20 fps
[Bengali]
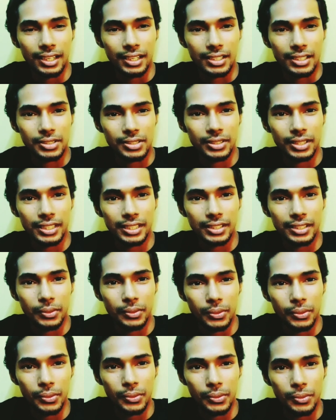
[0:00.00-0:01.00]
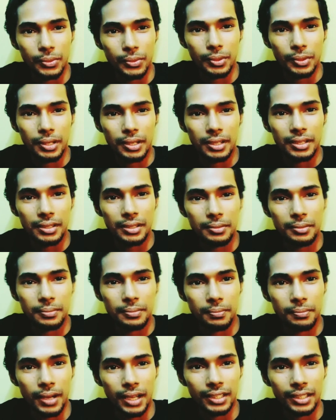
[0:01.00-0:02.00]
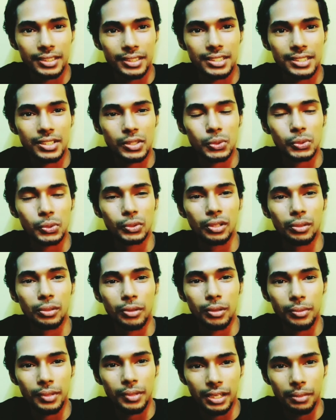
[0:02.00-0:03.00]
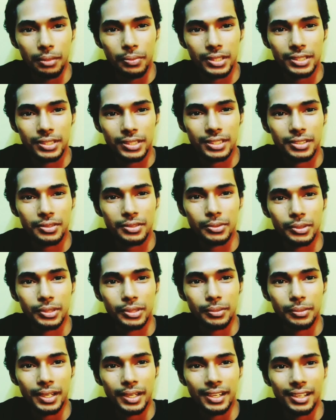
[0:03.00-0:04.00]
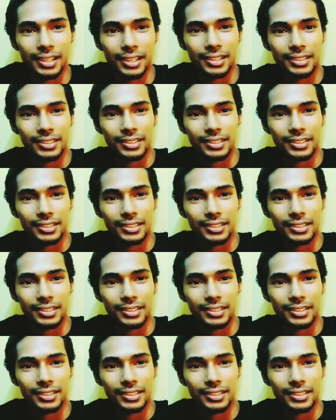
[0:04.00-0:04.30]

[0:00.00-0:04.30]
আসলে ও এই বাংলাদেশকে সুন্দরভাবে রিপ্রেজেন্ট করতে পারে না